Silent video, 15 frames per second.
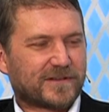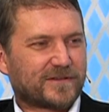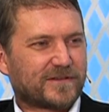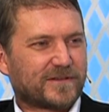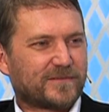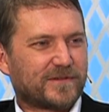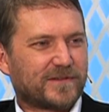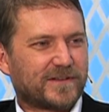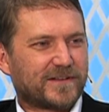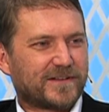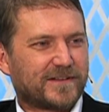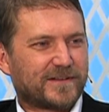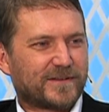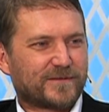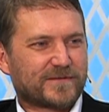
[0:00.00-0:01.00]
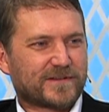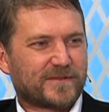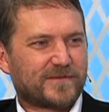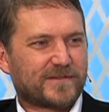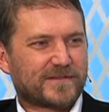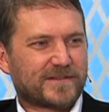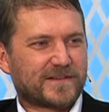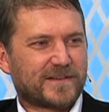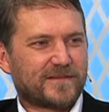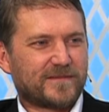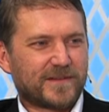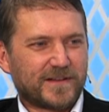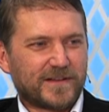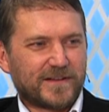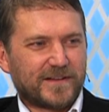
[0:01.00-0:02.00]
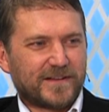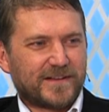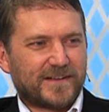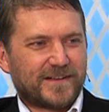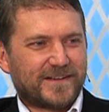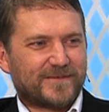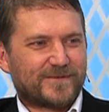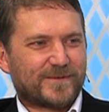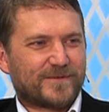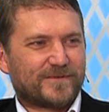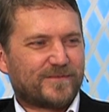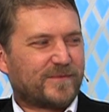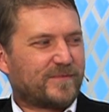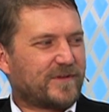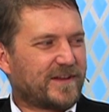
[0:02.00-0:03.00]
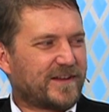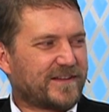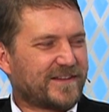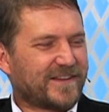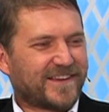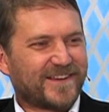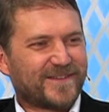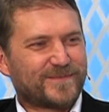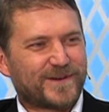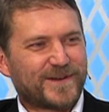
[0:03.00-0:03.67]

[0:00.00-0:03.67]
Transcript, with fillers: которая была на русском языке. Вот, в библиотеке.